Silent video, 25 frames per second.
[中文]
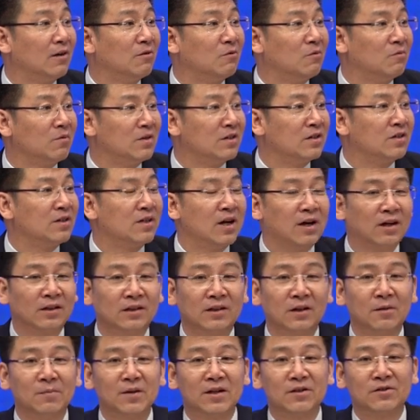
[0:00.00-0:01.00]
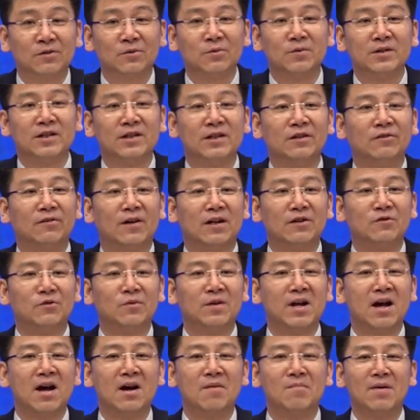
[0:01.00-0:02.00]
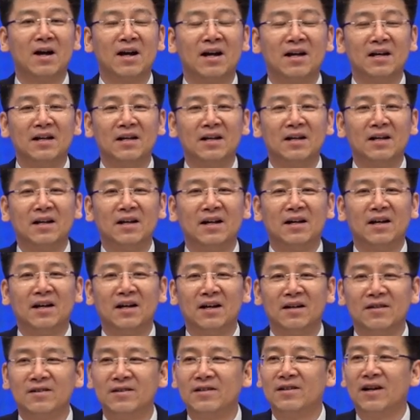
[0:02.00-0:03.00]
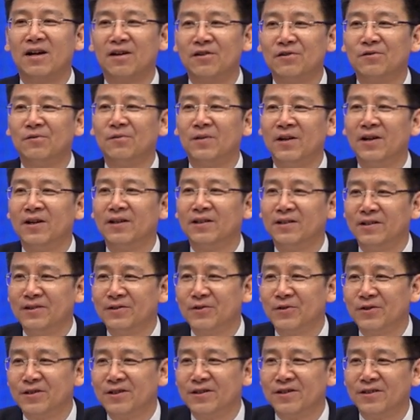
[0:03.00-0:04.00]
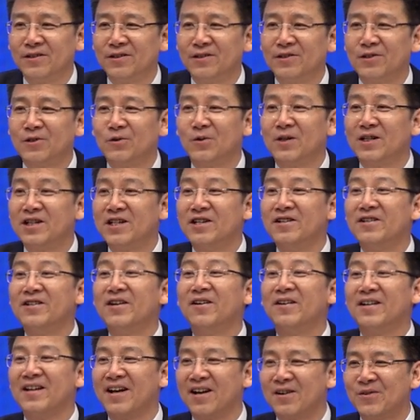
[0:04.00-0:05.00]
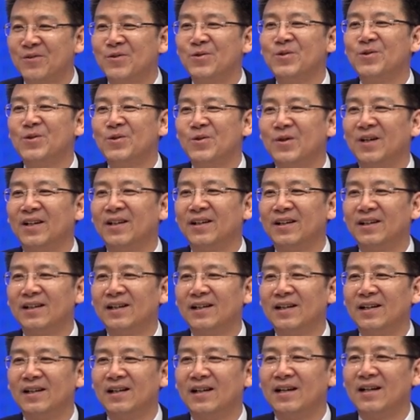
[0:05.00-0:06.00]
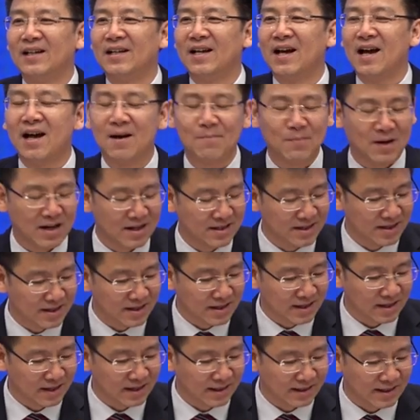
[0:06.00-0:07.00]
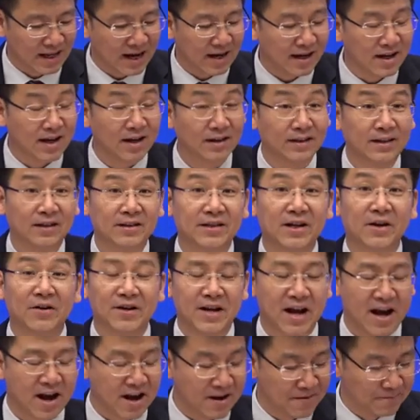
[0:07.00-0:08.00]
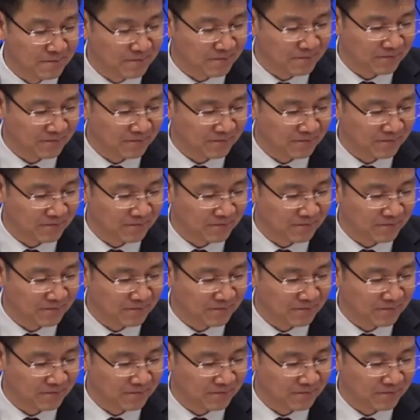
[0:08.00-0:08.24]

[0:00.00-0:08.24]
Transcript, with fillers: 我们日常，特别是共青团中央嘛，呃，日常主要的就是做青少年工作的，也安排进行了大量的调研。